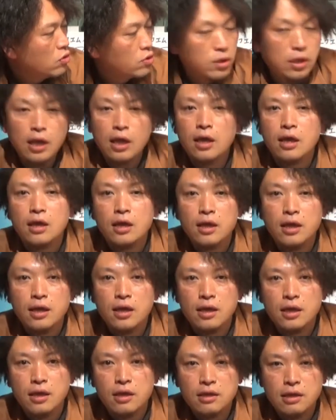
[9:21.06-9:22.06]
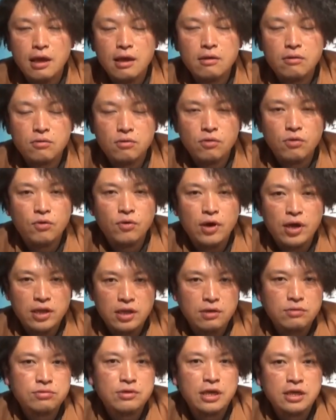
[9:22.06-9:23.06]
で、えー、結構あ
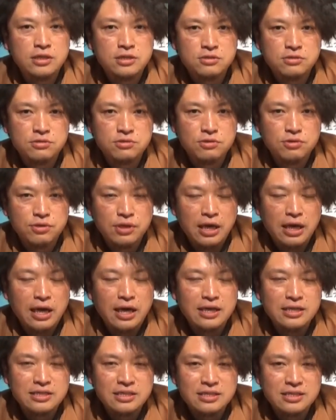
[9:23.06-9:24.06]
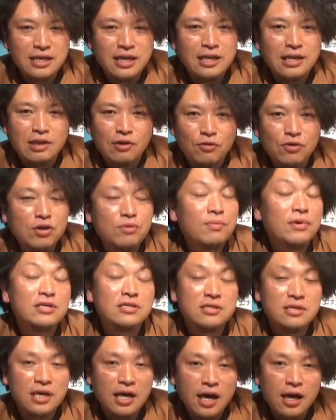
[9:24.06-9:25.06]
たふたするような感じになっておりま
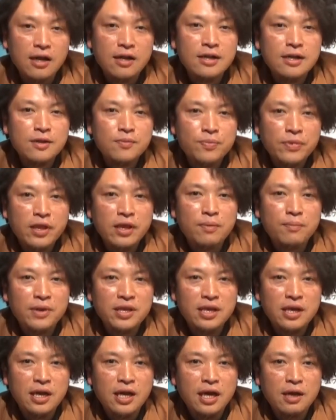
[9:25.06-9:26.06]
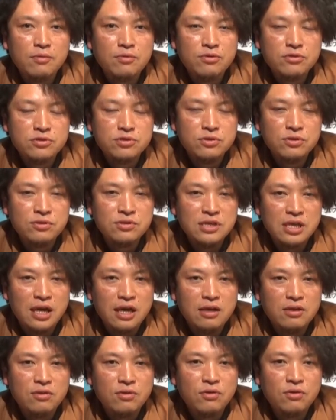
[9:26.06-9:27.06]
すが、ね、またライブの詳
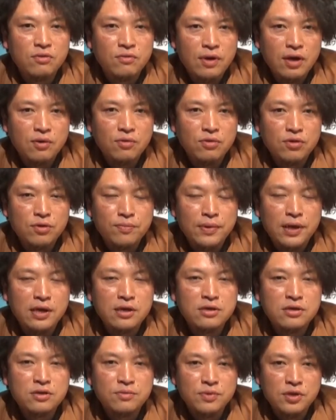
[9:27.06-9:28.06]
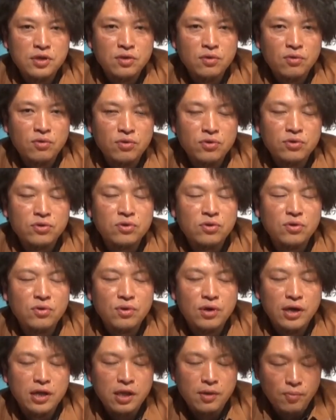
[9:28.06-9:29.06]
細等はこの番組とこの
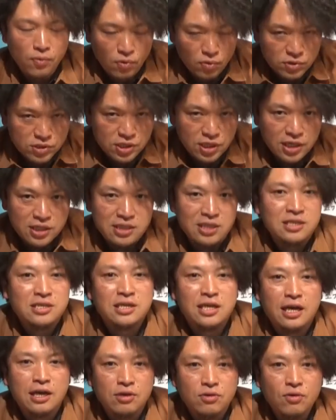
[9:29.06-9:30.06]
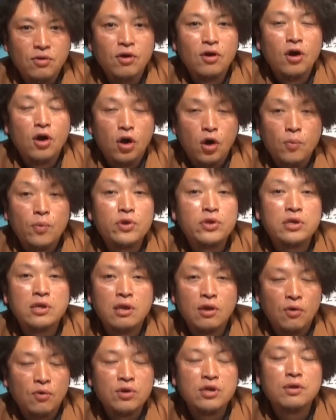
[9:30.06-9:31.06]
動画でもお知らせしたいと思っ
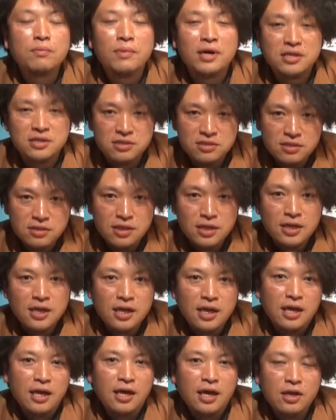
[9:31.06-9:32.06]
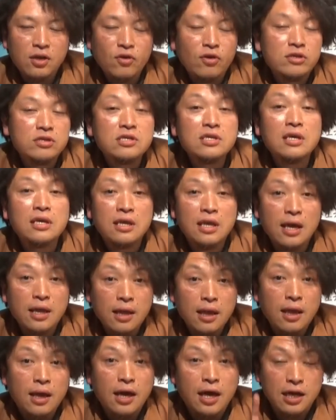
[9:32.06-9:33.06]
ております、えー、あとはツイッター
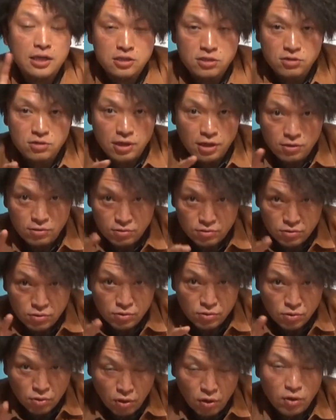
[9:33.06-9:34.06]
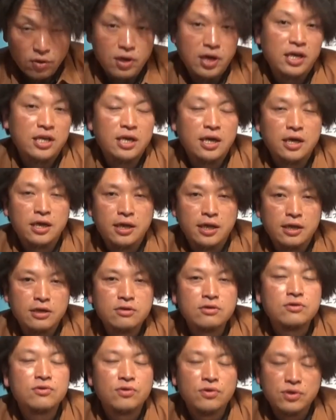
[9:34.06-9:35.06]
ね「ハッシュタグくんご」カタカナで
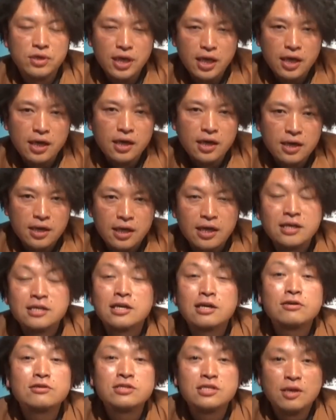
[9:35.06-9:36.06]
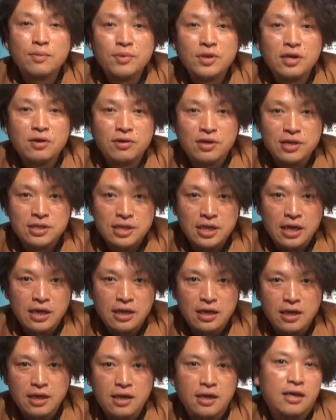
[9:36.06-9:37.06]
くんごで検索してみてください、
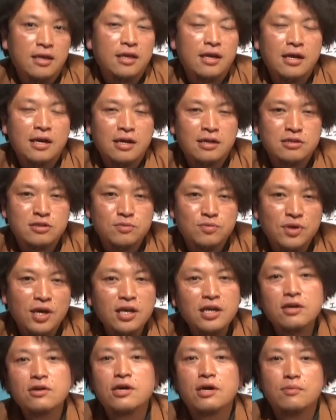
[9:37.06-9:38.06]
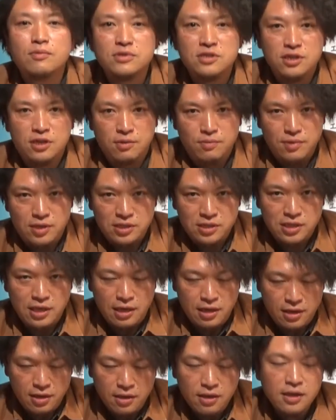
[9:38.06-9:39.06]
えー、なんかつぶやいてるかもしれません、
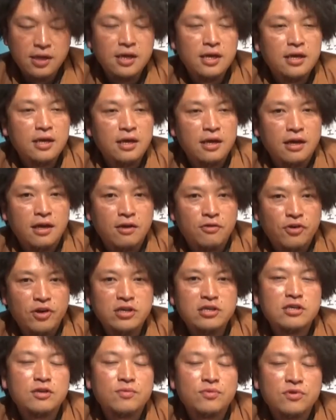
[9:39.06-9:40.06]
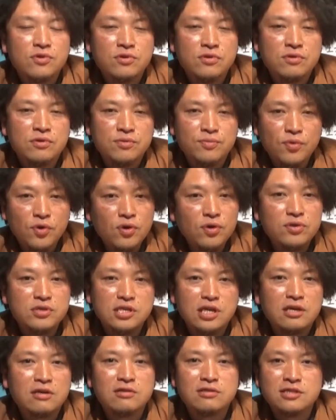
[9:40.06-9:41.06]
えー、f a c e b o o も
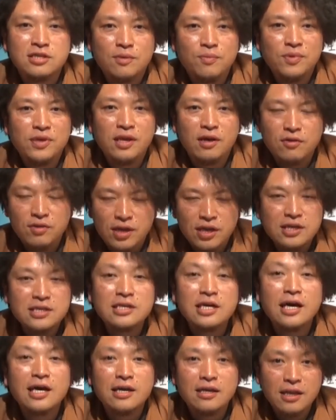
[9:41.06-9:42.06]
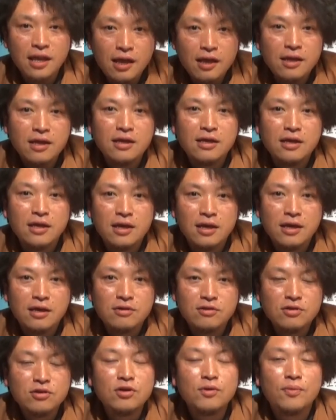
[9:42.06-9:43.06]
チェックしてみてくださいね、
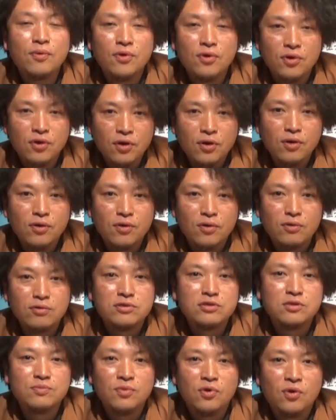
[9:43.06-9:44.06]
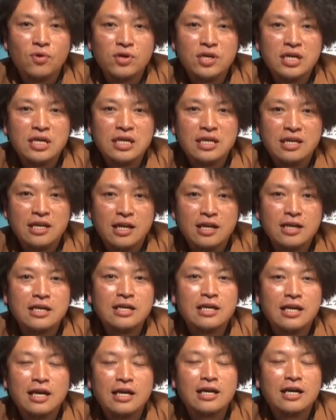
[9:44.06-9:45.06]
えー、くんごぼんご今週もお聴きいただ
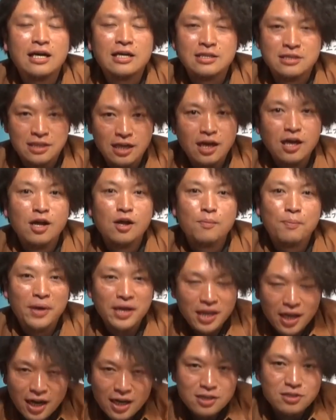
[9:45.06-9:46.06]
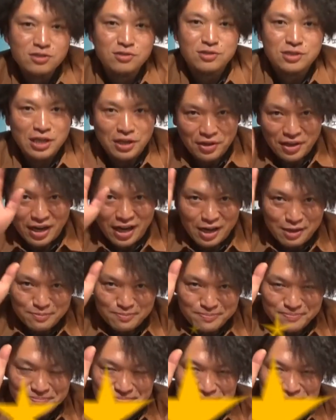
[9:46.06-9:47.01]
き大感謝また来週さよなら